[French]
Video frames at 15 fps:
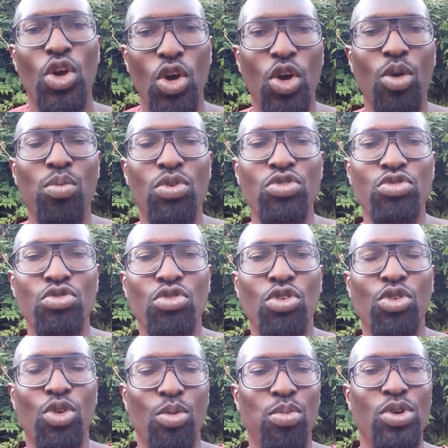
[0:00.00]

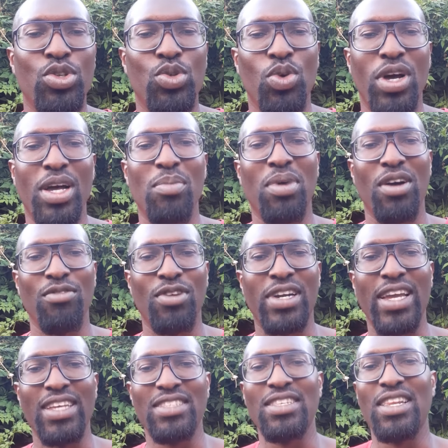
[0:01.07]
Rebonjour, rebonsoir, bravo
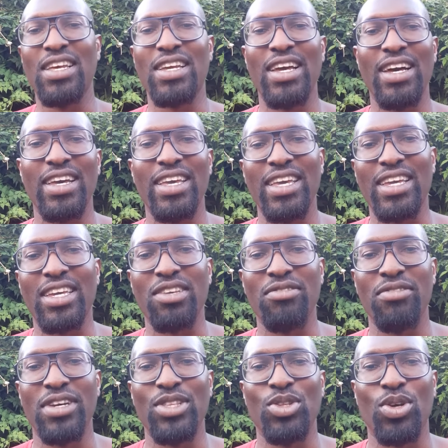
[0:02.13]
Kaizelanga,
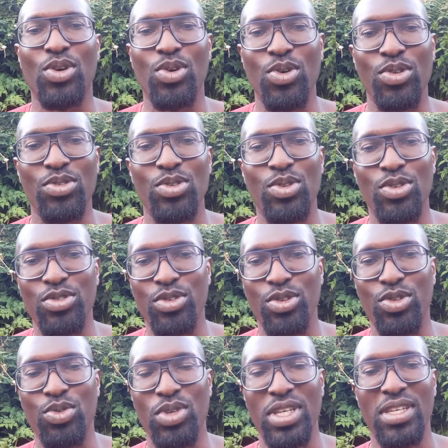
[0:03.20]
écrivain de contes
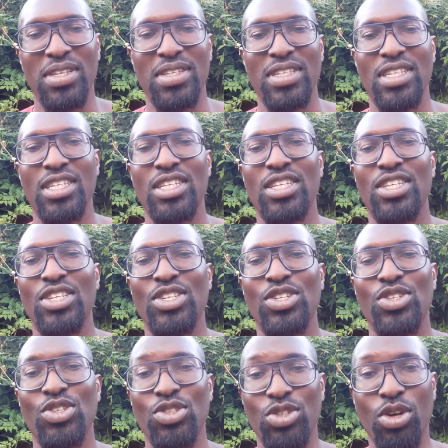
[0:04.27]
d'aujourd'hui.
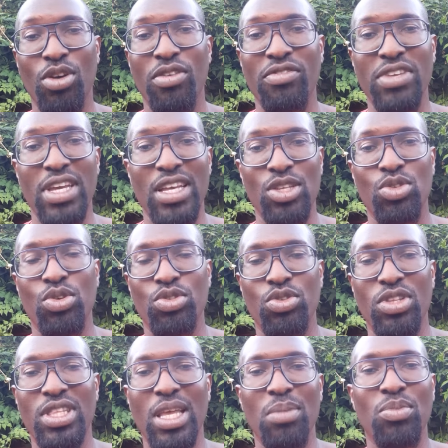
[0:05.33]
Je reviens sur ce
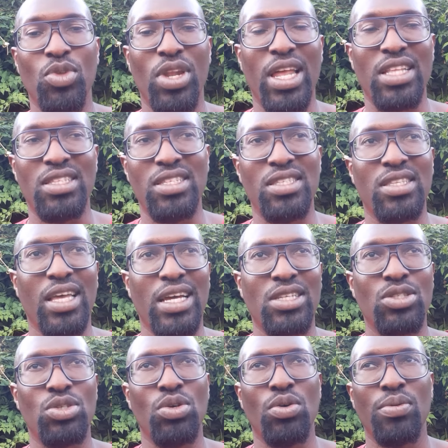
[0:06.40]
thème de la
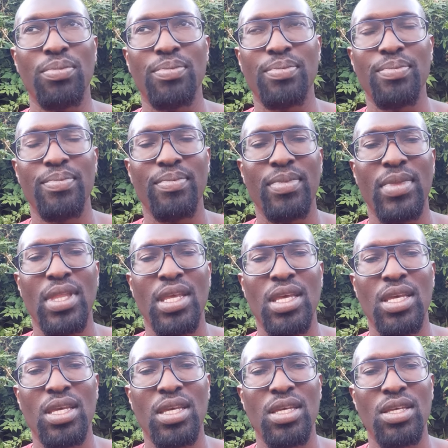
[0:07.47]
distraction.
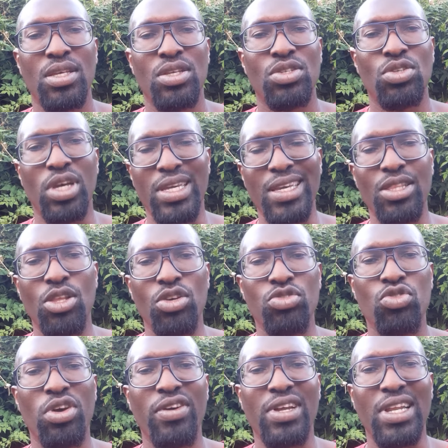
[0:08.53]
Ce qui est
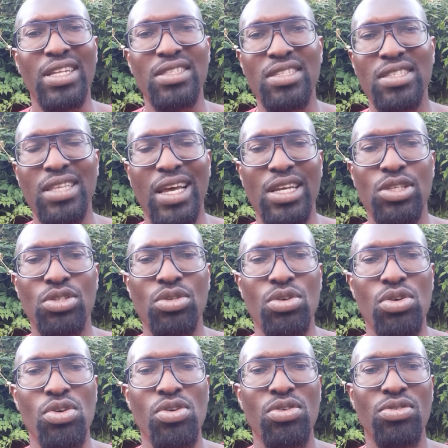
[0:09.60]
dangereux avec la
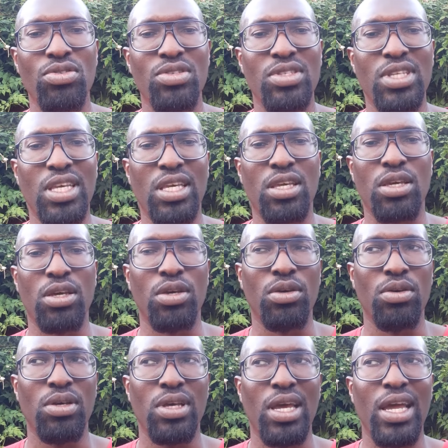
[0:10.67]
distraction, c'est qu'elle
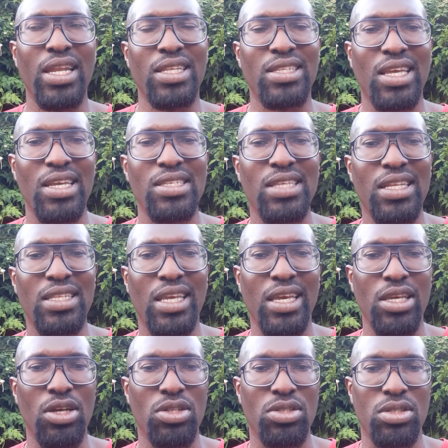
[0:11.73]
est très
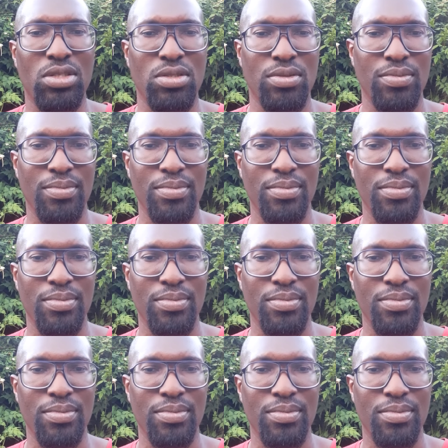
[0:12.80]
attrayante.